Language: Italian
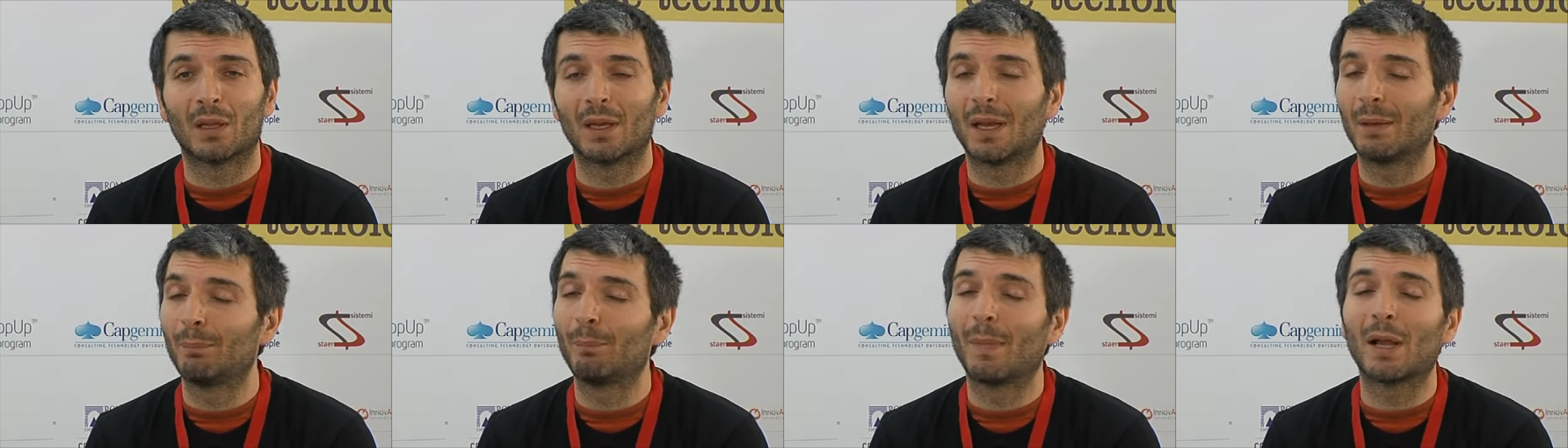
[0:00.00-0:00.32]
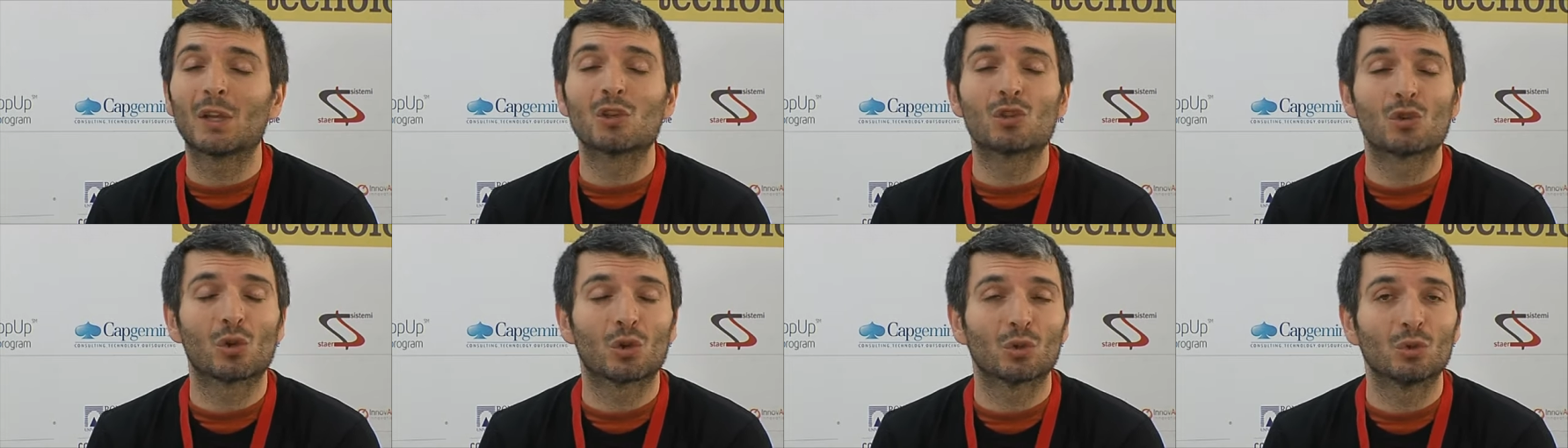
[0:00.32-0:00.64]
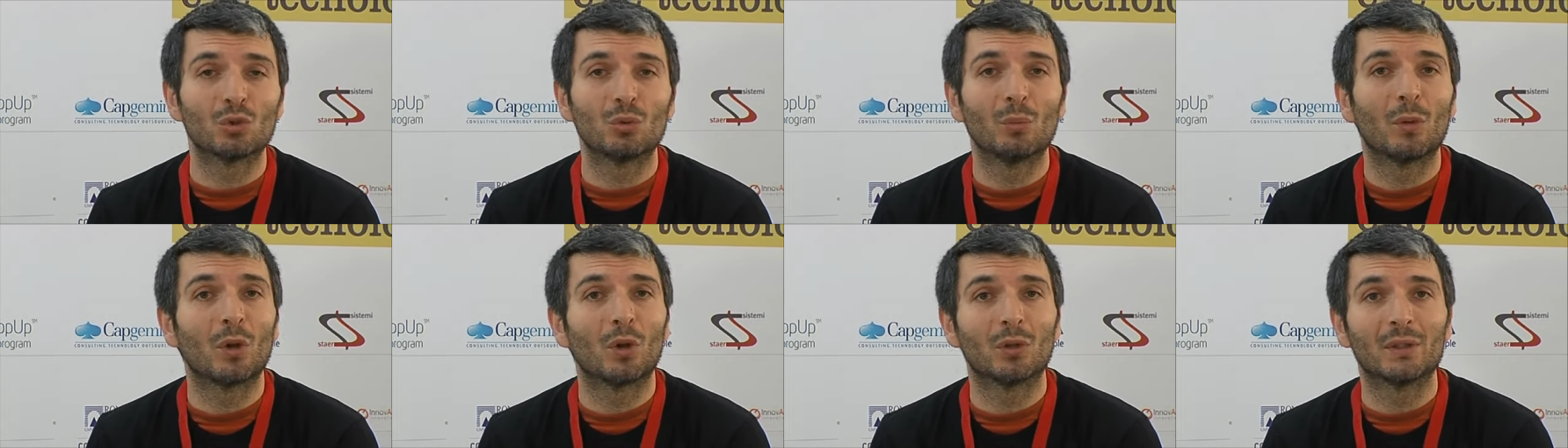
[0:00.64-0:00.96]
il maggior
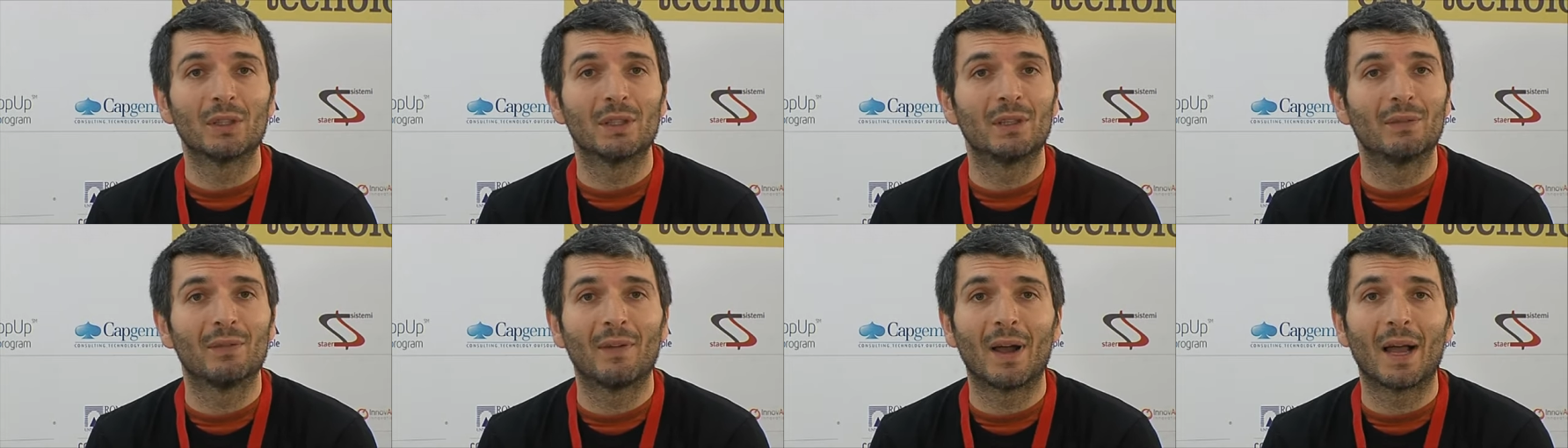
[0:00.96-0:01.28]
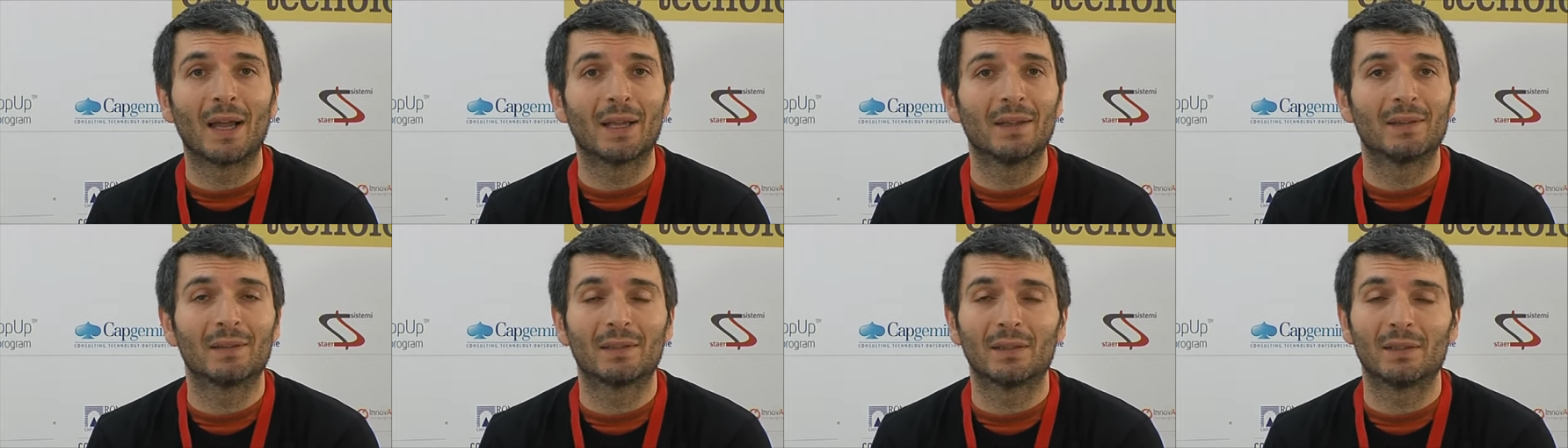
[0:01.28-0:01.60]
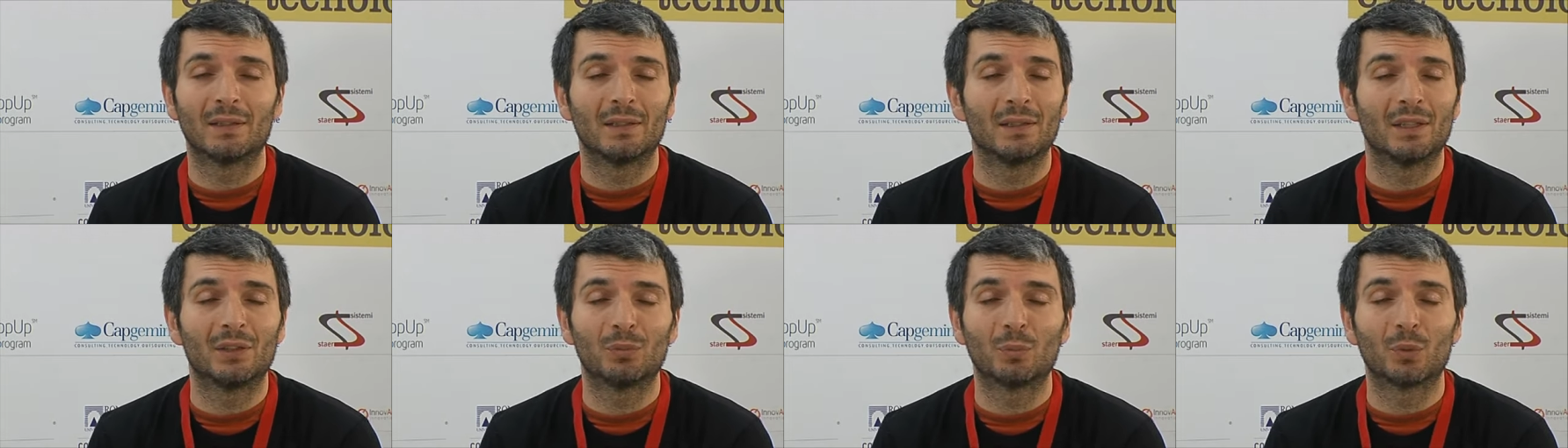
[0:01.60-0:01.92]
numero di device
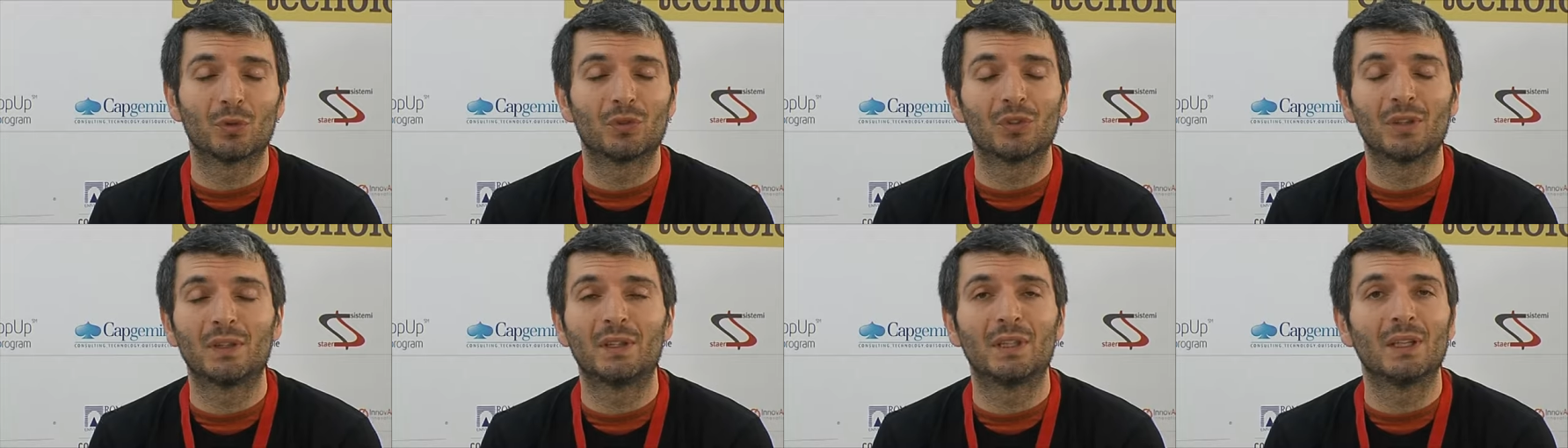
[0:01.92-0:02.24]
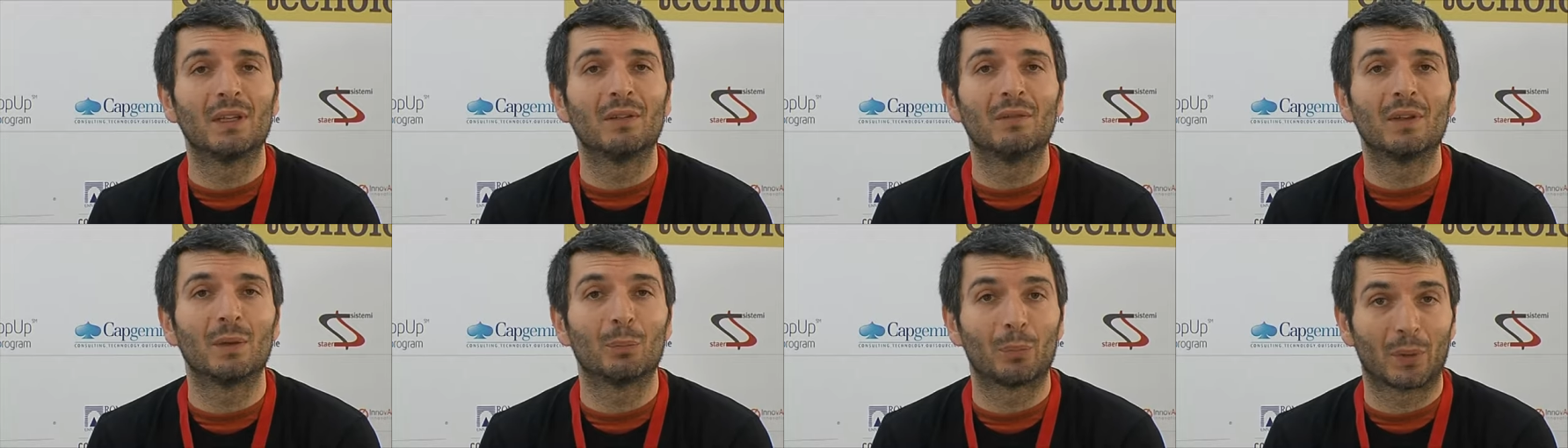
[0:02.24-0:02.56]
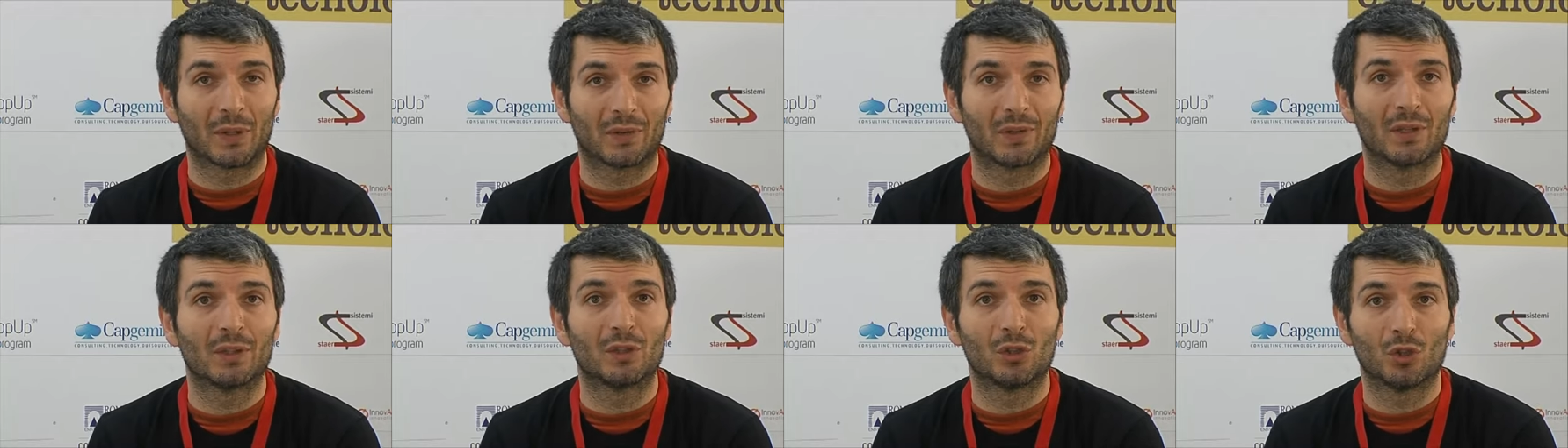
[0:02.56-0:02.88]
e di dispositivi
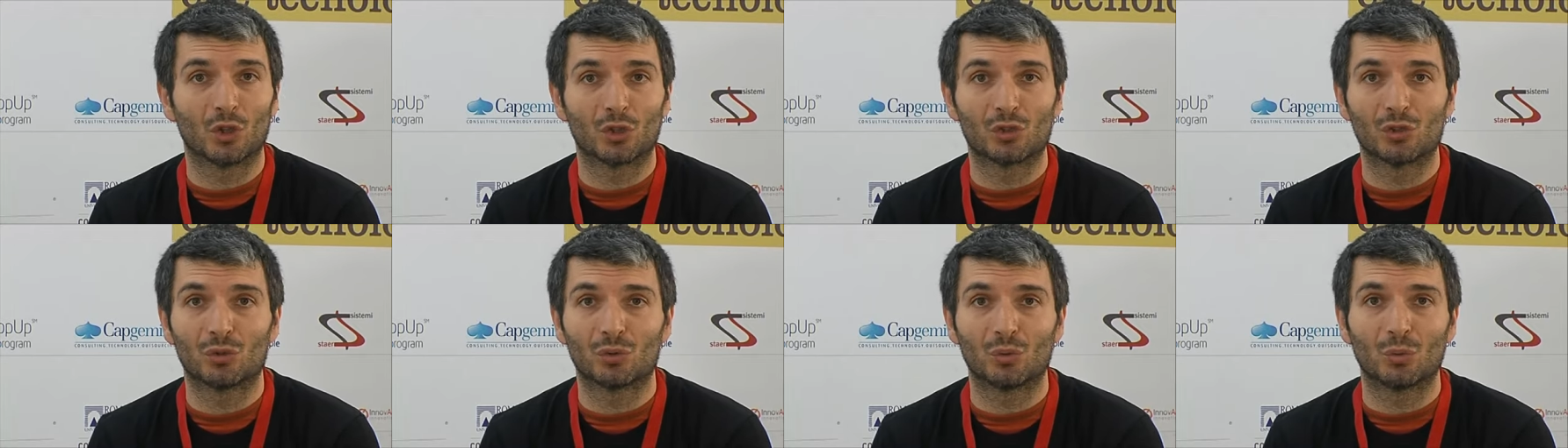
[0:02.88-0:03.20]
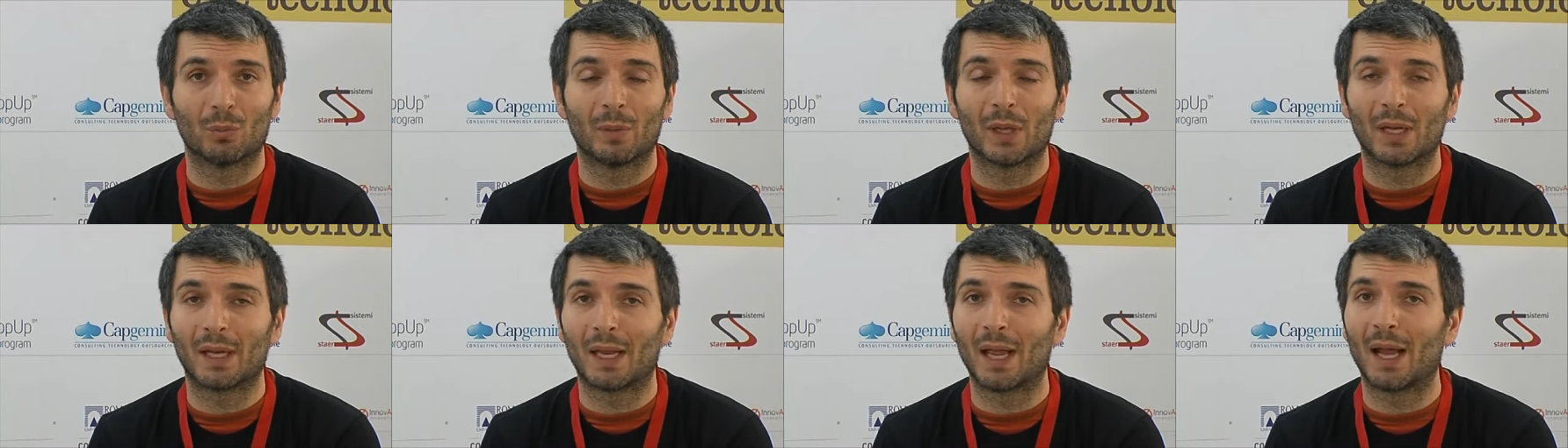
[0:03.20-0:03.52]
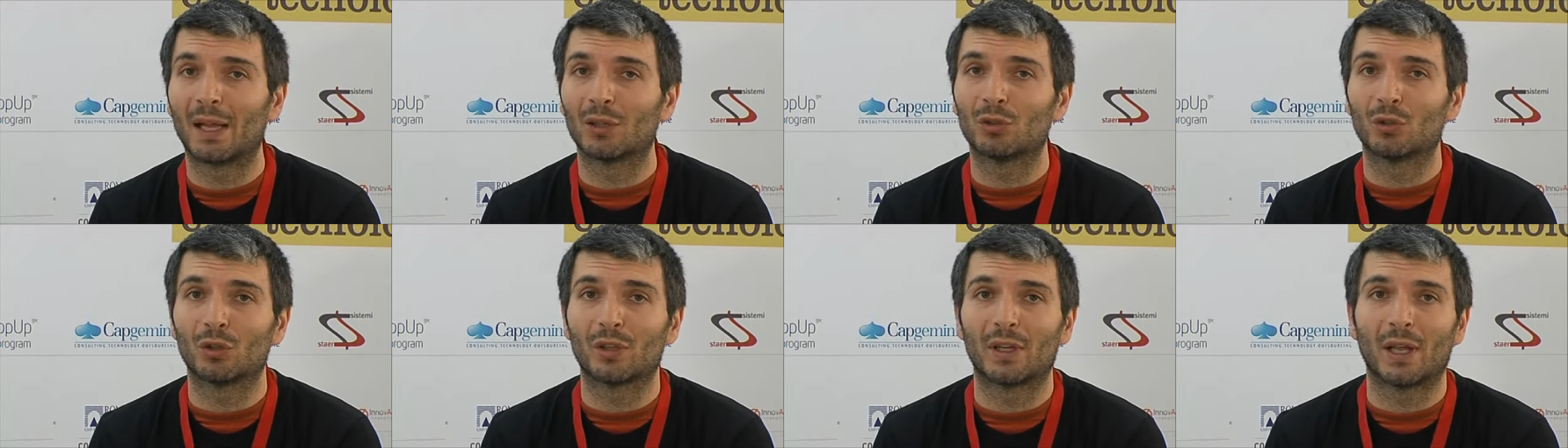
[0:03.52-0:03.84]
presenti oggi sul
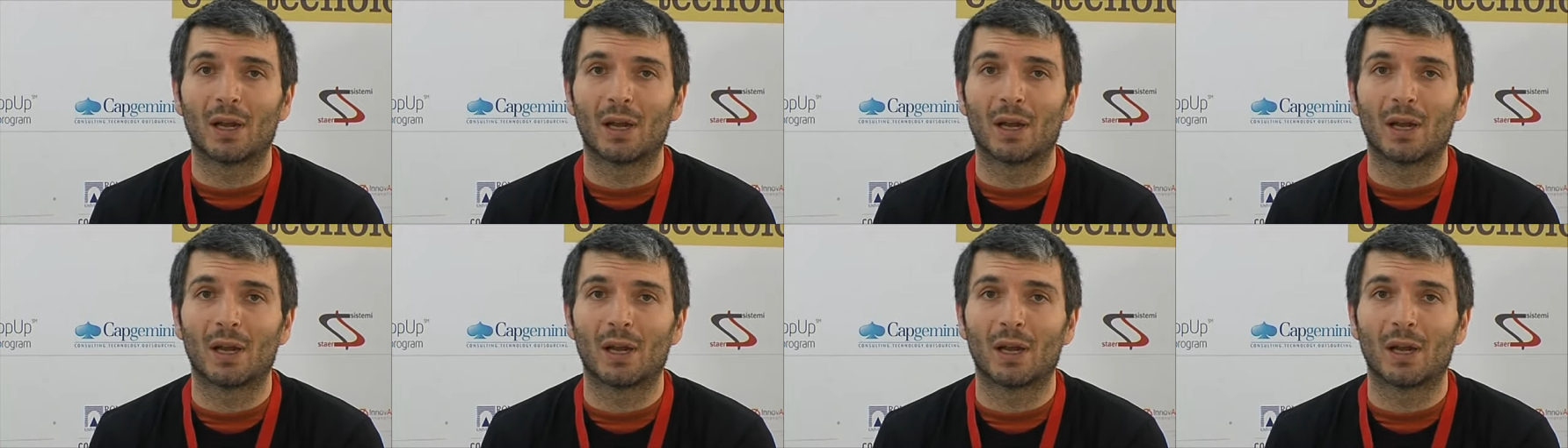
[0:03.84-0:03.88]
mercato.